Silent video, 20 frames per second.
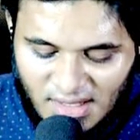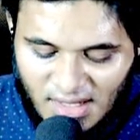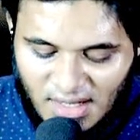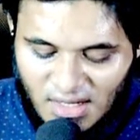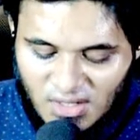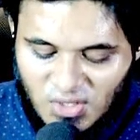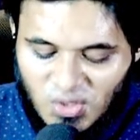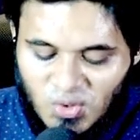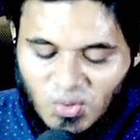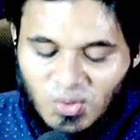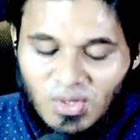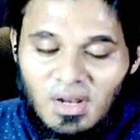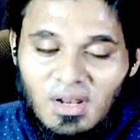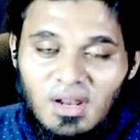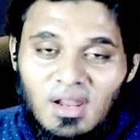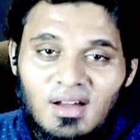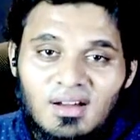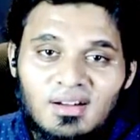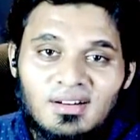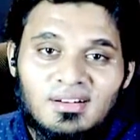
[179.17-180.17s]
யா ரசூல்
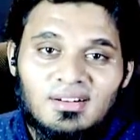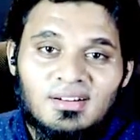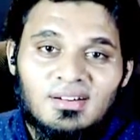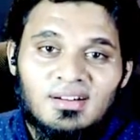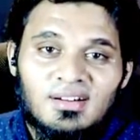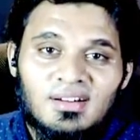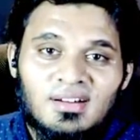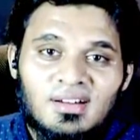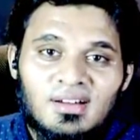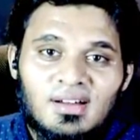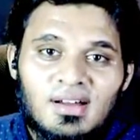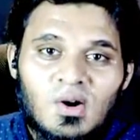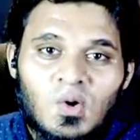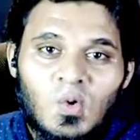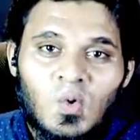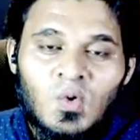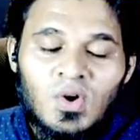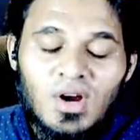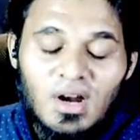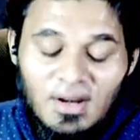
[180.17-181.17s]
அல்லாஹ்
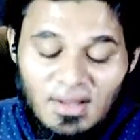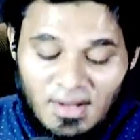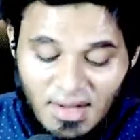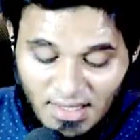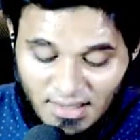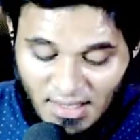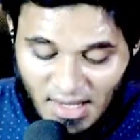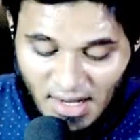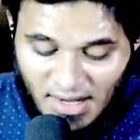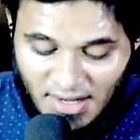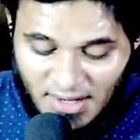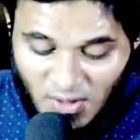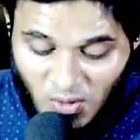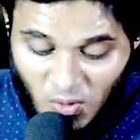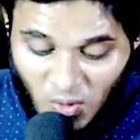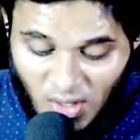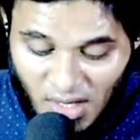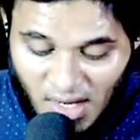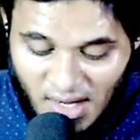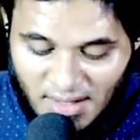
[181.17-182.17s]
உங்களுக்கு தானே
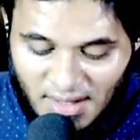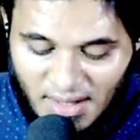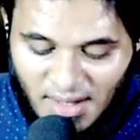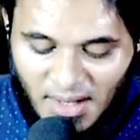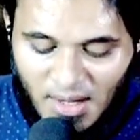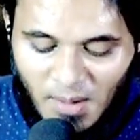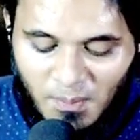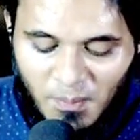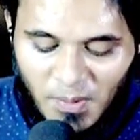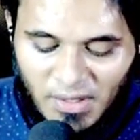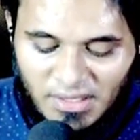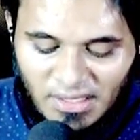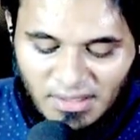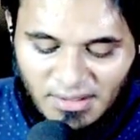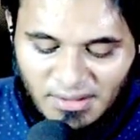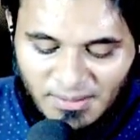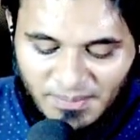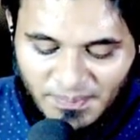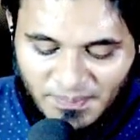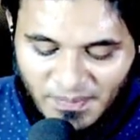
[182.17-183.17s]
குர்ஆன்
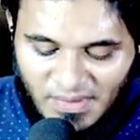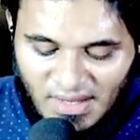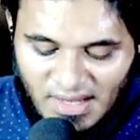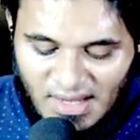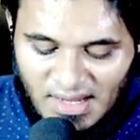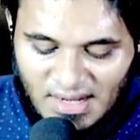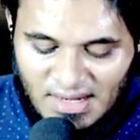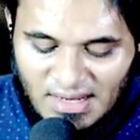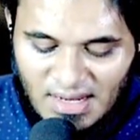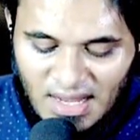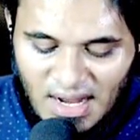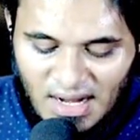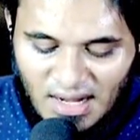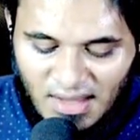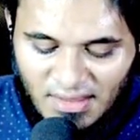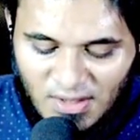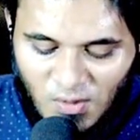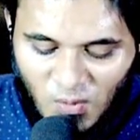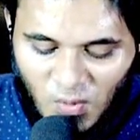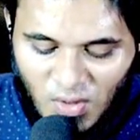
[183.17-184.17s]
இறக்கப்பட்டது நான் அதை